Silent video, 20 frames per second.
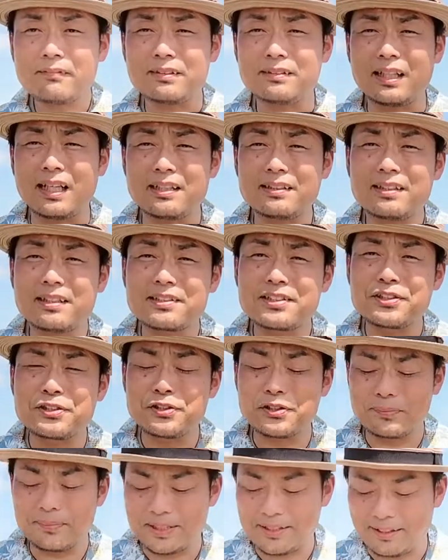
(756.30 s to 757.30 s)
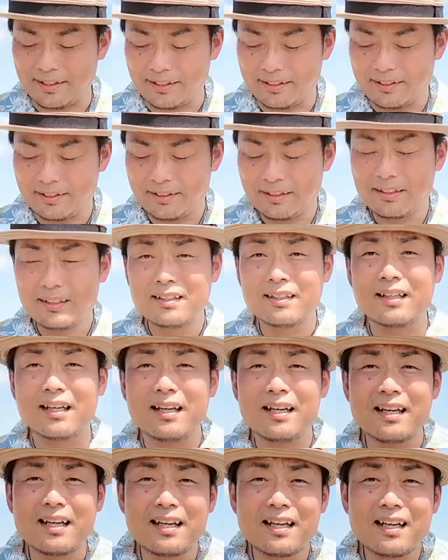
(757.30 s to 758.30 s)
泣いた父を見て、
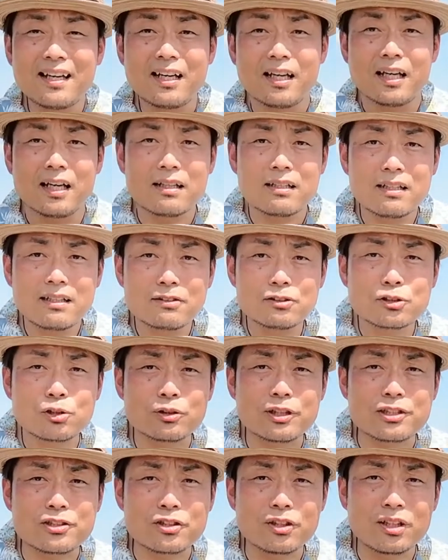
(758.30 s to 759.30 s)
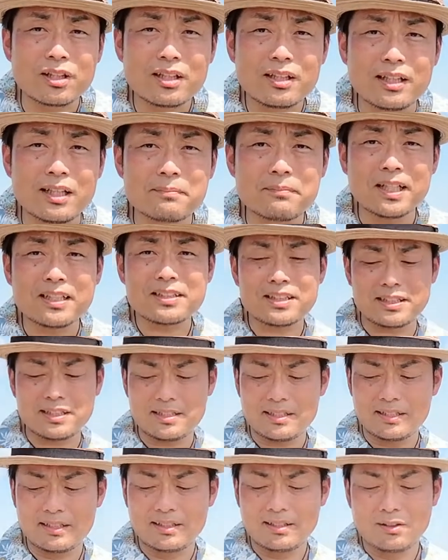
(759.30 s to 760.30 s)
え、え、嘘でしょ？え、マジ？